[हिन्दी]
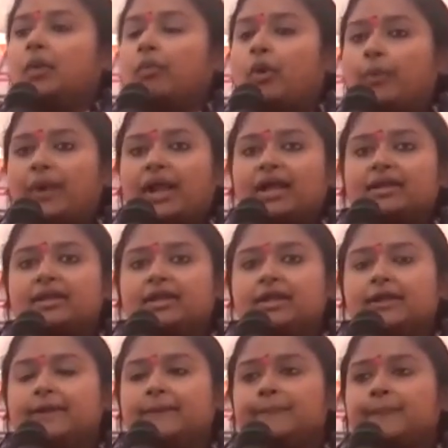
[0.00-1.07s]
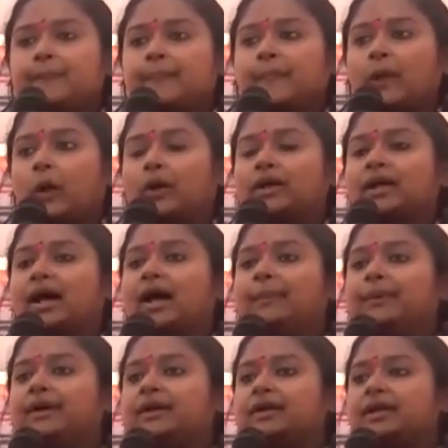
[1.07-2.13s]
वो पढ़ाती हैं और यहाँ
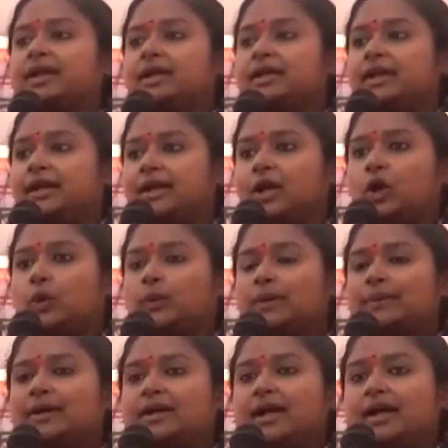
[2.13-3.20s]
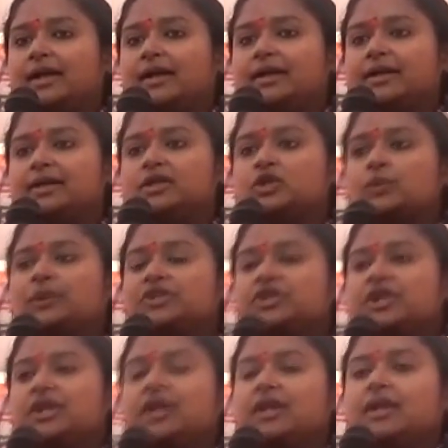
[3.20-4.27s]
पर ये देखने को भी मिल रहा है कि जो
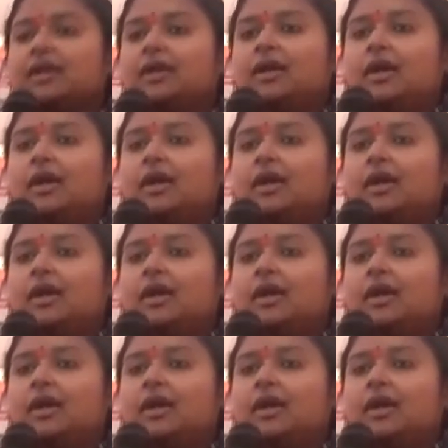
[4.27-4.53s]
बच्चे हैं